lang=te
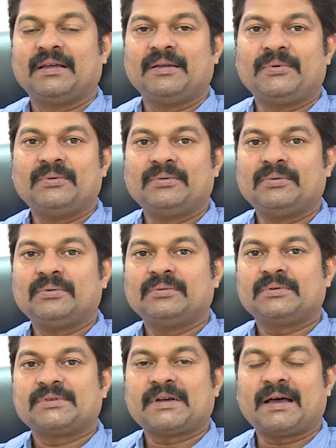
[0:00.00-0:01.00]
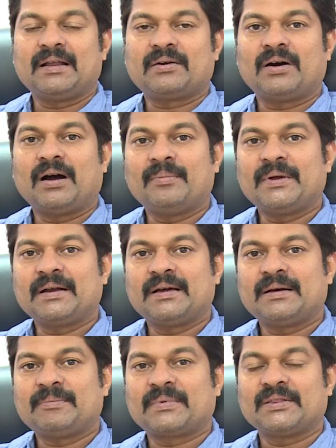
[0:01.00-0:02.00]
ఇప్పుడు చాలా
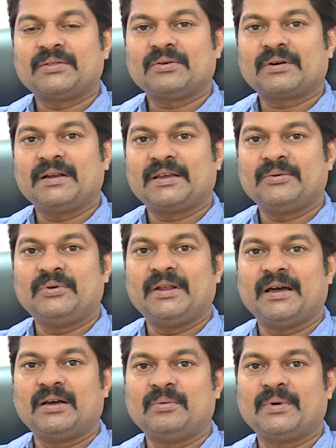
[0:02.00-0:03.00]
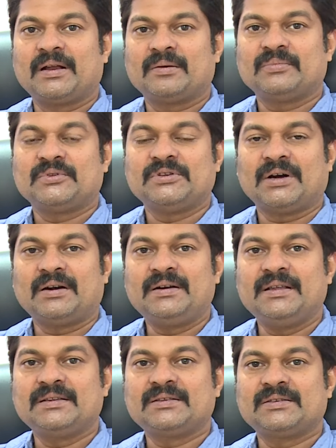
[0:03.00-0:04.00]
కామన్గా ప్రతి ఒక్కళ్ళకి ఉండే అనుమానం
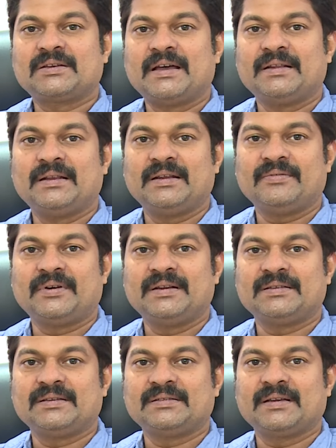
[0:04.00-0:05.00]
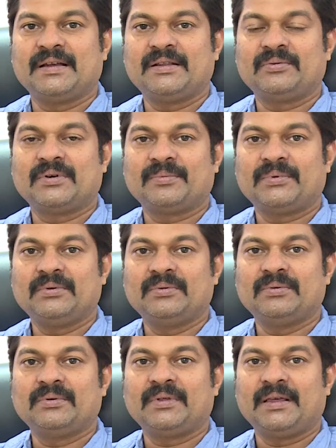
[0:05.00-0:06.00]
జాండీస్ కానీ లివర్ డిసీజ్ కానీ ఉన్నప్పుడు
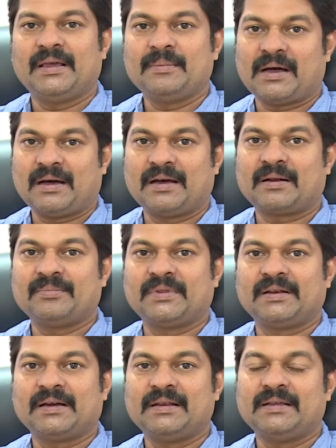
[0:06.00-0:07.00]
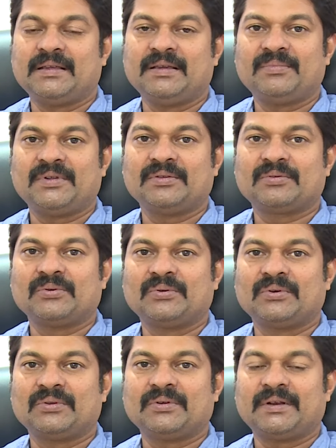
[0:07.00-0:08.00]
ఏం ఆహారం తినాలి ఏం
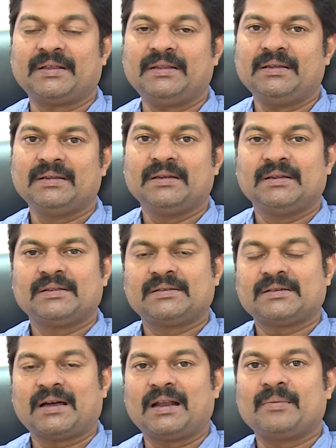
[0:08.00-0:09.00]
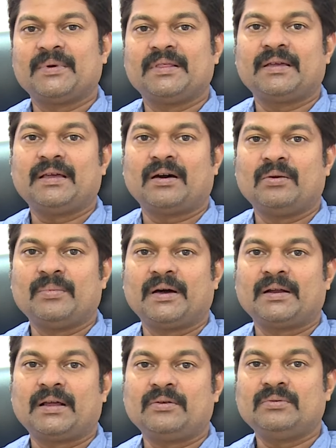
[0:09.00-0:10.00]
తీసుకోకూడదు అనేది చాలామందికి
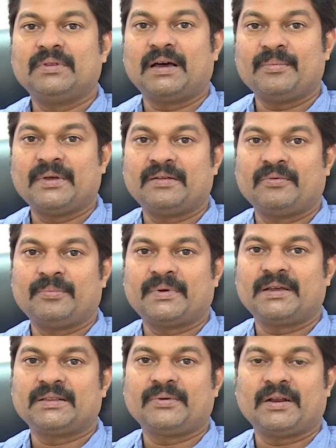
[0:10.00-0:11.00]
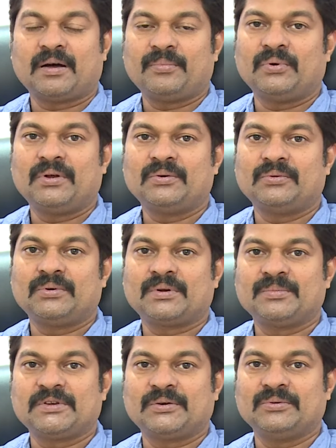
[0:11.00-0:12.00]
అనుమానాలు దాని మీద విపరీతమైన అపోహలు
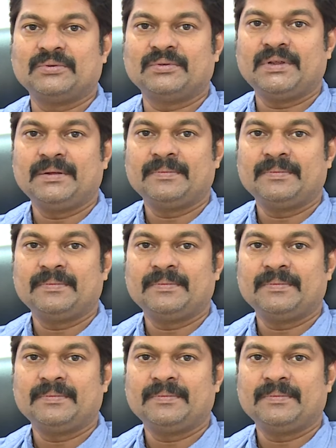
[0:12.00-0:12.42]
ఉండటం జరుగుతుంది